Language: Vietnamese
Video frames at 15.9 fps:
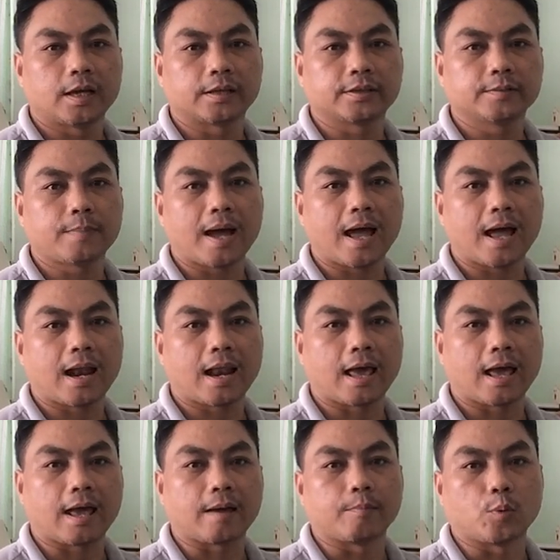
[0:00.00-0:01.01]
thứ ba
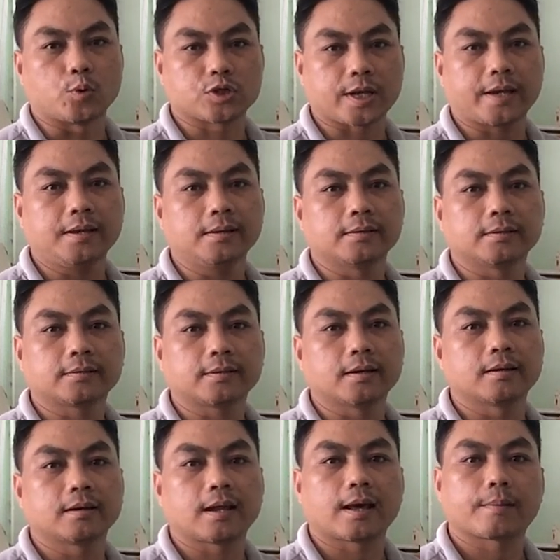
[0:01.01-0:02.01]
là bộ sấy, thứ
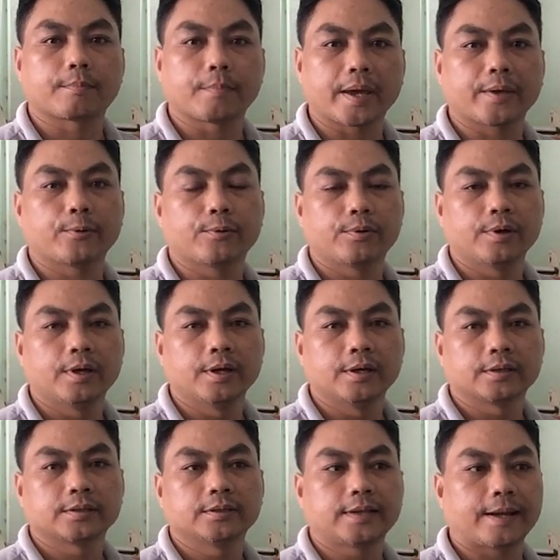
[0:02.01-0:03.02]
tư là beo,
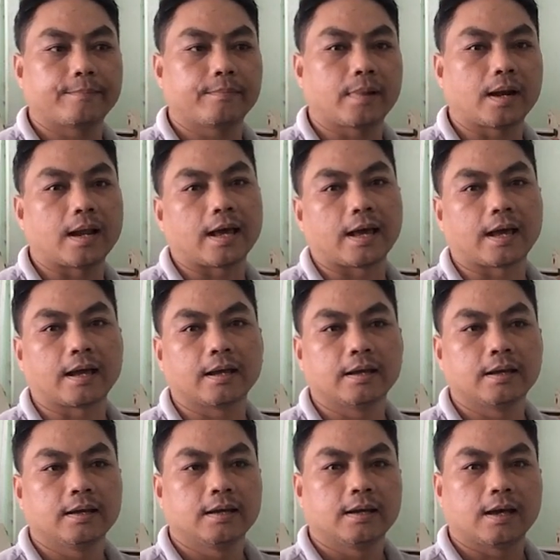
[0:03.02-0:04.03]
thứ năm là
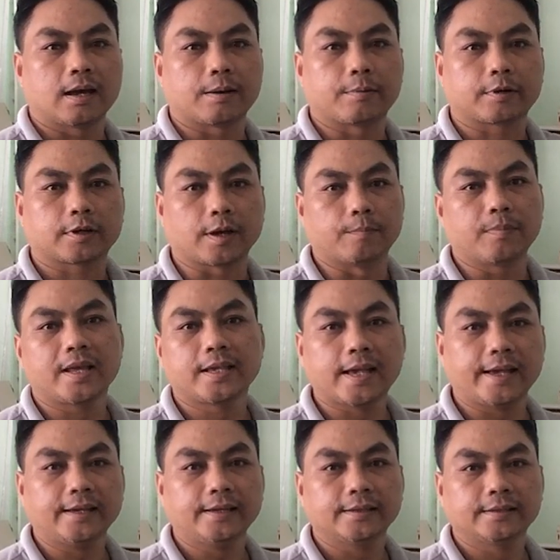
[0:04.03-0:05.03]
cụm lấy
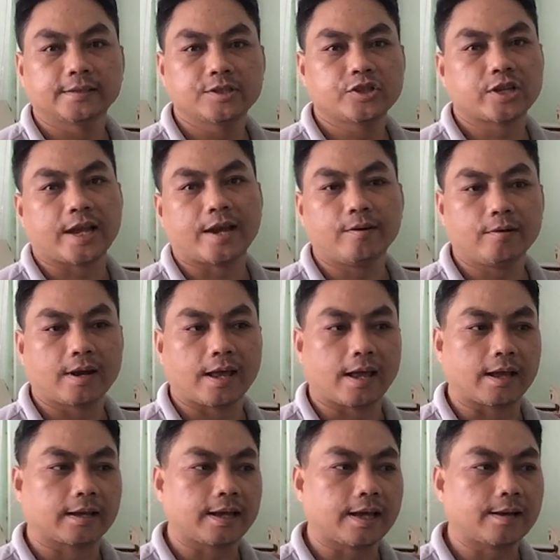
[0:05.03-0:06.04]
giấy, thứ sáu
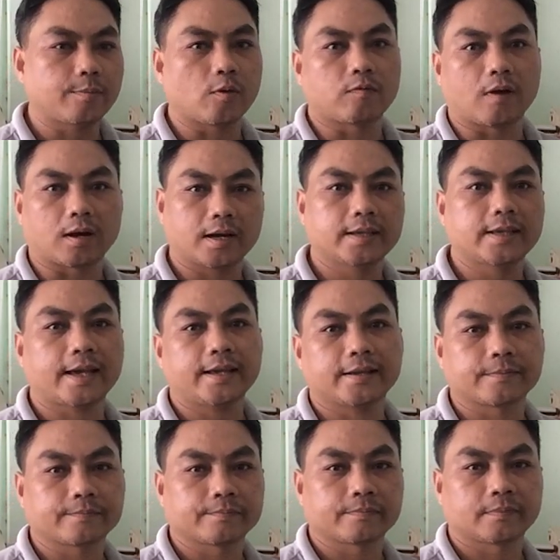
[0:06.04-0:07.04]
là các cái bộ phận lấy giấy.
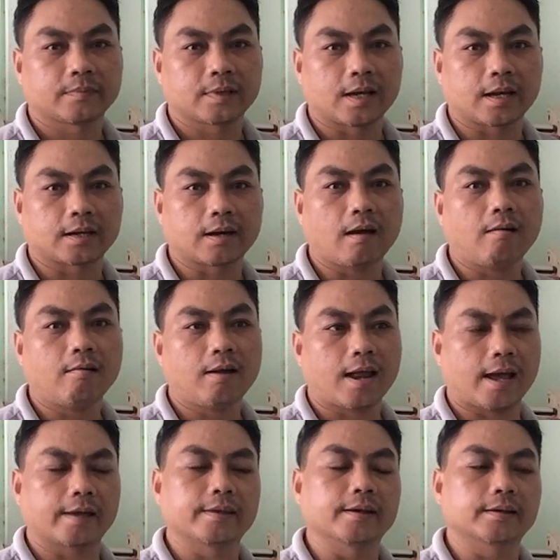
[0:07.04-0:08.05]
Đó
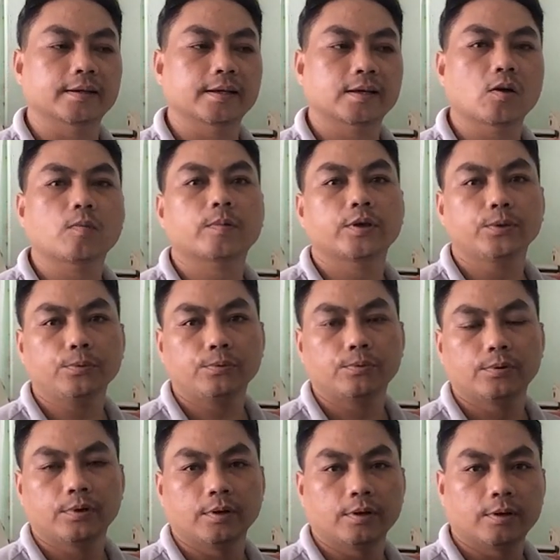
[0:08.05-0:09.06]
là những cái cốt yếu
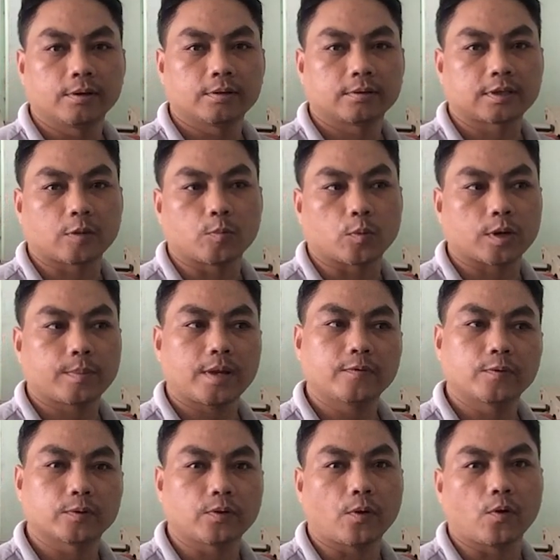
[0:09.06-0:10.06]
trong một cái máy
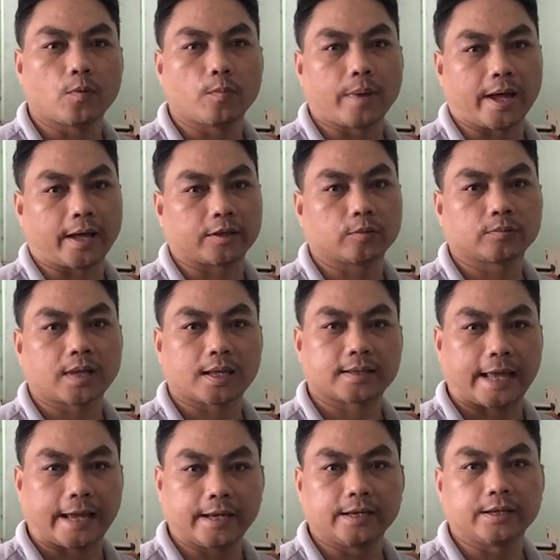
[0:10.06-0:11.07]
photo mà chúng ta
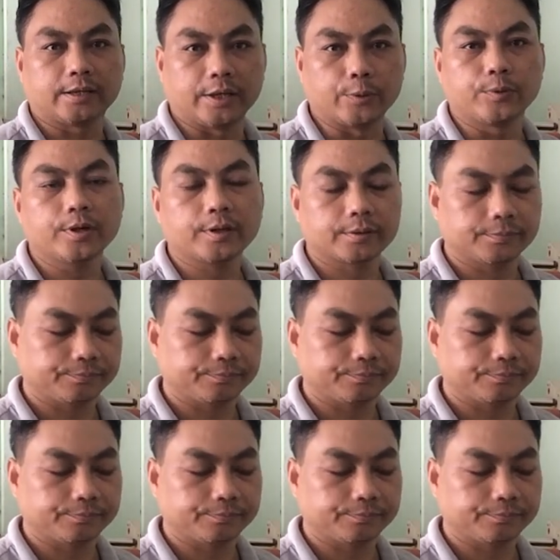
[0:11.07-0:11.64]
thay nhiều nhất.